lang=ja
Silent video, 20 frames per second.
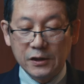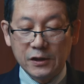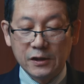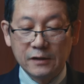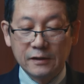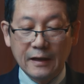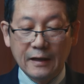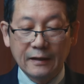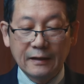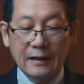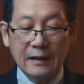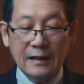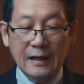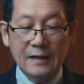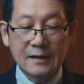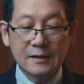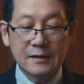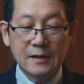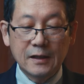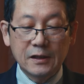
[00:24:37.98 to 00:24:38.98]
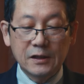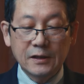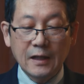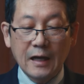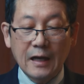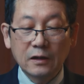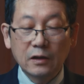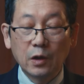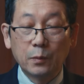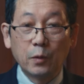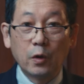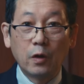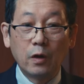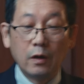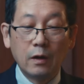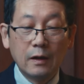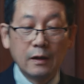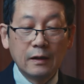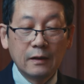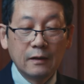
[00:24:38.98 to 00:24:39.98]
神殿が完成した後
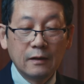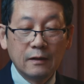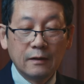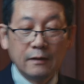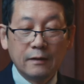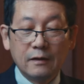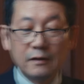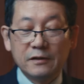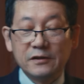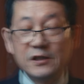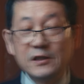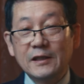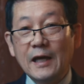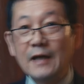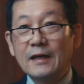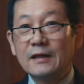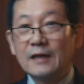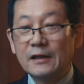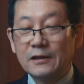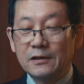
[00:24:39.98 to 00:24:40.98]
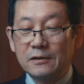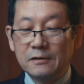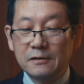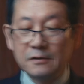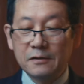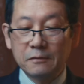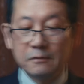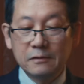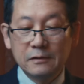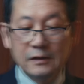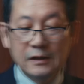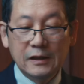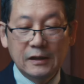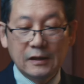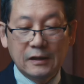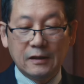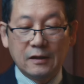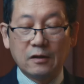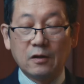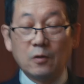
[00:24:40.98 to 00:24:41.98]
も、事態が急速
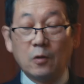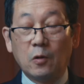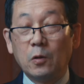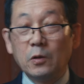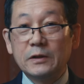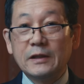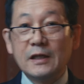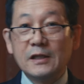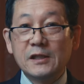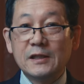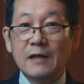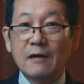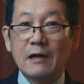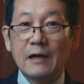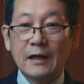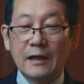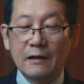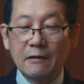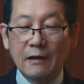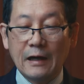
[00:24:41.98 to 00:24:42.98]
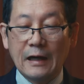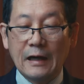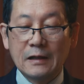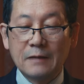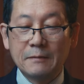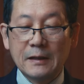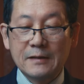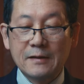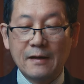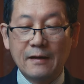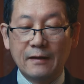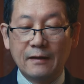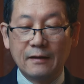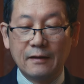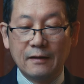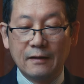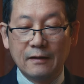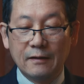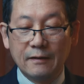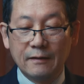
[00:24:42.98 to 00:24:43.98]
に好転したわけではありません。
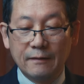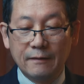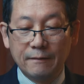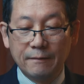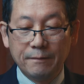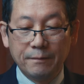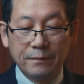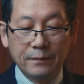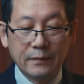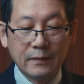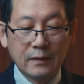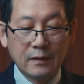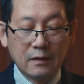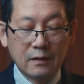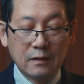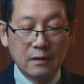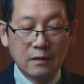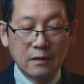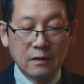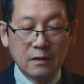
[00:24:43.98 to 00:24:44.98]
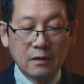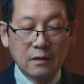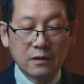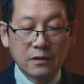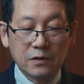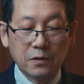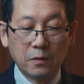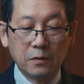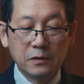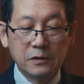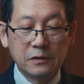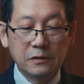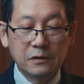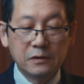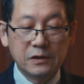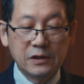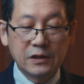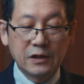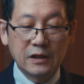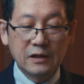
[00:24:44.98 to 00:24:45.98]
そう
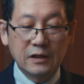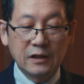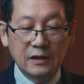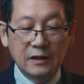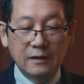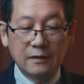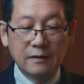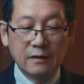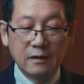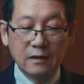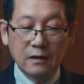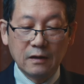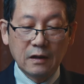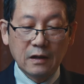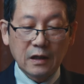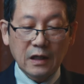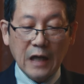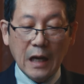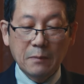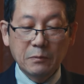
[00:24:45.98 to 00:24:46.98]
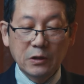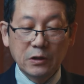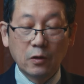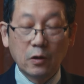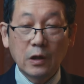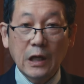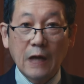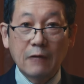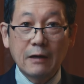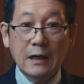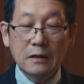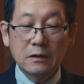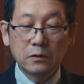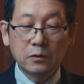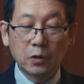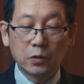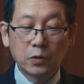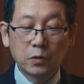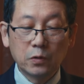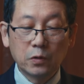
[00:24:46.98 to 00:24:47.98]
いう時期に神の変わ
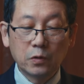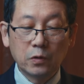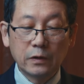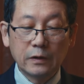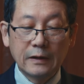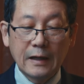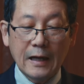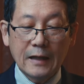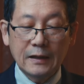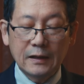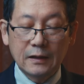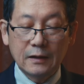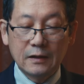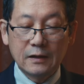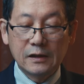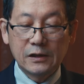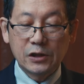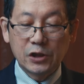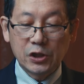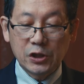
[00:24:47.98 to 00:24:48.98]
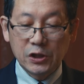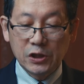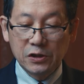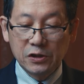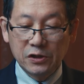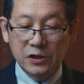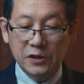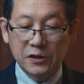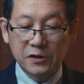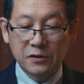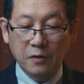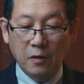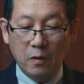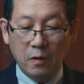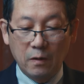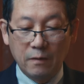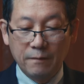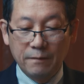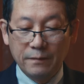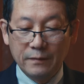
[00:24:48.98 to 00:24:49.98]
ることのない真実
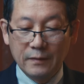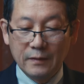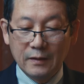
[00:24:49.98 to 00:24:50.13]
と